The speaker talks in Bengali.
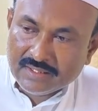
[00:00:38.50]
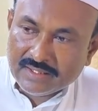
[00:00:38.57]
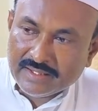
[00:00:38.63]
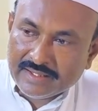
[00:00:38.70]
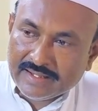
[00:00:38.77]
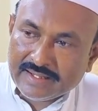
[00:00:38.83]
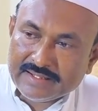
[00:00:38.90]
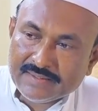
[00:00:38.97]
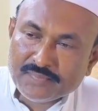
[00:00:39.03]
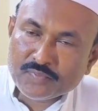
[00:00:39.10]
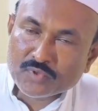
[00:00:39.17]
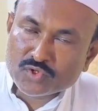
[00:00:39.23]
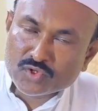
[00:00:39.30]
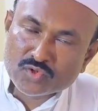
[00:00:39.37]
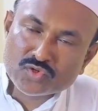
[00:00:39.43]
এটা একটা
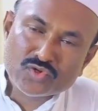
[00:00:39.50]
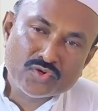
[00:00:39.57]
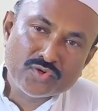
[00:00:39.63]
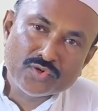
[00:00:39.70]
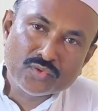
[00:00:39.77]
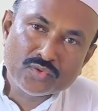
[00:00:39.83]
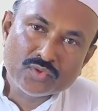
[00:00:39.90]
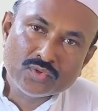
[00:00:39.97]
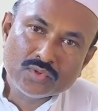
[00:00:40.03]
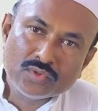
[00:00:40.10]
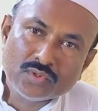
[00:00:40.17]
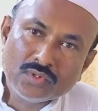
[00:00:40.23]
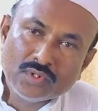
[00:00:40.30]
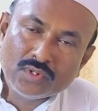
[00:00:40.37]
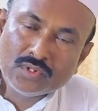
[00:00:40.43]
প্রশংসনীয় উদ্যোগ
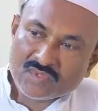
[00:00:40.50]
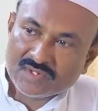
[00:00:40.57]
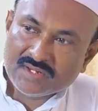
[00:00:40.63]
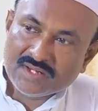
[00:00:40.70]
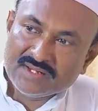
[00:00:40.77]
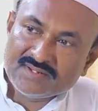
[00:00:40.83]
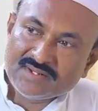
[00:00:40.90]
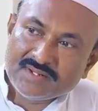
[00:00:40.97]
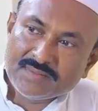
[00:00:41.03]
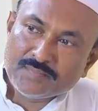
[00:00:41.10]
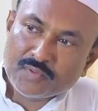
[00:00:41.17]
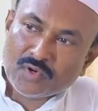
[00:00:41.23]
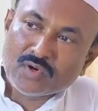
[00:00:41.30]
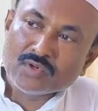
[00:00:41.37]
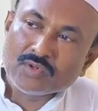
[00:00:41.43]
এই যে
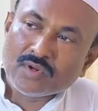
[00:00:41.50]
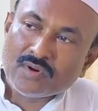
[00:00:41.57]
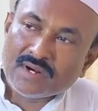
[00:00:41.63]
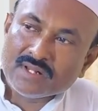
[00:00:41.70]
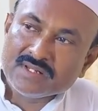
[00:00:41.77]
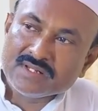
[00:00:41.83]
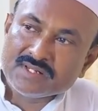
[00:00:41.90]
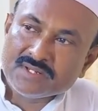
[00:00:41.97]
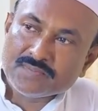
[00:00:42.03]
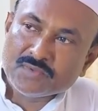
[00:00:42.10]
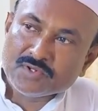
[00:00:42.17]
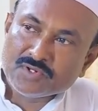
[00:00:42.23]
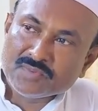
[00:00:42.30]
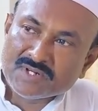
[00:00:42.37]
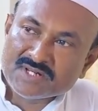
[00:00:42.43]
প্রণোদনা দিচ্ছে
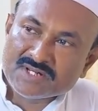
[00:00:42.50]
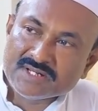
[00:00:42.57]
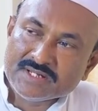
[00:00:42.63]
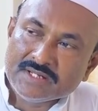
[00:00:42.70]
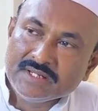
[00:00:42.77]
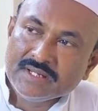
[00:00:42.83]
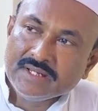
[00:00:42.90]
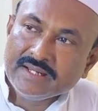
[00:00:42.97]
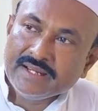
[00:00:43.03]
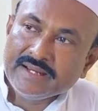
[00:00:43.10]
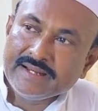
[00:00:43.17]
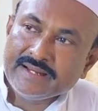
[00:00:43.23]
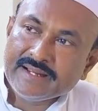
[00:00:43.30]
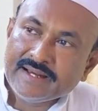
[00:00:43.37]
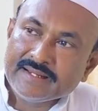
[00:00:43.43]
প্রতি
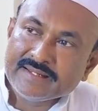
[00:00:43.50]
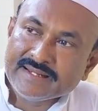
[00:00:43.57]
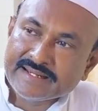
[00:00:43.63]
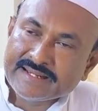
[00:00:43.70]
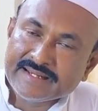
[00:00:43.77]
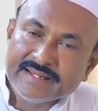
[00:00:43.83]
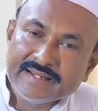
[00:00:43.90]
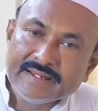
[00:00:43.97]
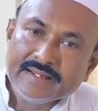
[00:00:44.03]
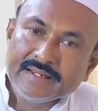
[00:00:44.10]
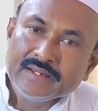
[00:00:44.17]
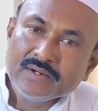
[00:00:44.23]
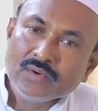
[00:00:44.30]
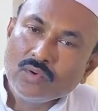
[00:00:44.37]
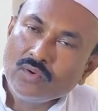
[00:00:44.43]
এটা দেখে
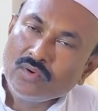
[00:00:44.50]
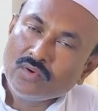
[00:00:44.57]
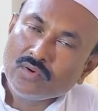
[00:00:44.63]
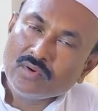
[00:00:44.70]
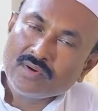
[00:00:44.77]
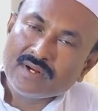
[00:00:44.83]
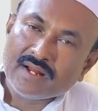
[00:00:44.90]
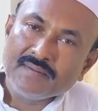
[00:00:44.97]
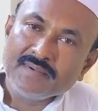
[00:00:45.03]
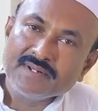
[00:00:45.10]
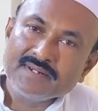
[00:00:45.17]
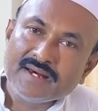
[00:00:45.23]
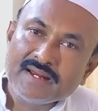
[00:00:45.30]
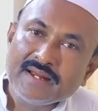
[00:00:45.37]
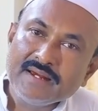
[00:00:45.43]
অন্য গ্রামে
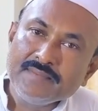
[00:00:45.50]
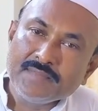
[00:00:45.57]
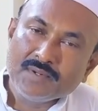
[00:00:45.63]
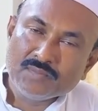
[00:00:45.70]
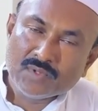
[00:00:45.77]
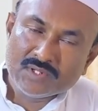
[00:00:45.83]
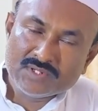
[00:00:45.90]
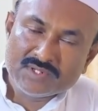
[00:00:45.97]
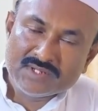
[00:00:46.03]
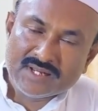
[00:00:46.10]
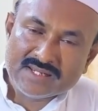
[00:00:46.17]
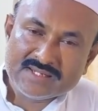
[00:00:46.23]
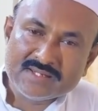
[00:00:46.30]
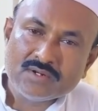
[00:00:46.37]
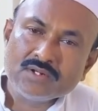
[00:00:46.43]
যারা ইমাম মুয়াজ্জিন
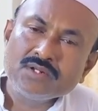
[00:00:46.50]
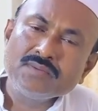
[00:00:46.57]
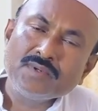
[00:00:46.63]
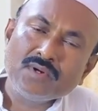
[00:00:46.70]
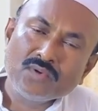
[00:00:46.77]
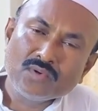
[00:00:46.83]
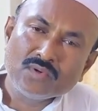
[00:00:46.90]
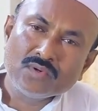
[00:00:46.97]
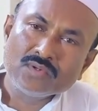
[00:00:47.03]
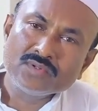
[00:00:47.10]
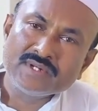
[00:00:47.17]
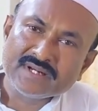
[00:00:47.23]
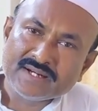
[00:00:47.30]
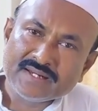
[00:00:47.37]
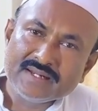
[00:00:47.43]
আছেন অথবা অন্য
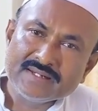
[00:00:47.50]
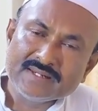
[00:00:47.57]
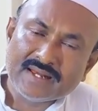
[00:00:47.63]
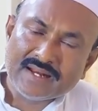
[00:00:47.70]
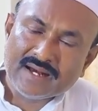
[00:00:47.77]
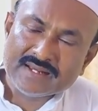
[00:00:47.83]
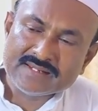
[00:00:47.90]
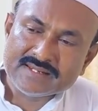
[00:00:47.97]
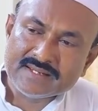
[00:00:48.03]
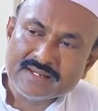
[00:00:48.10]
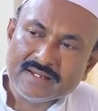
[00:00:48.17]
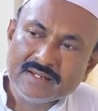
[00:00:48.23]
যেখানে যারা আছেন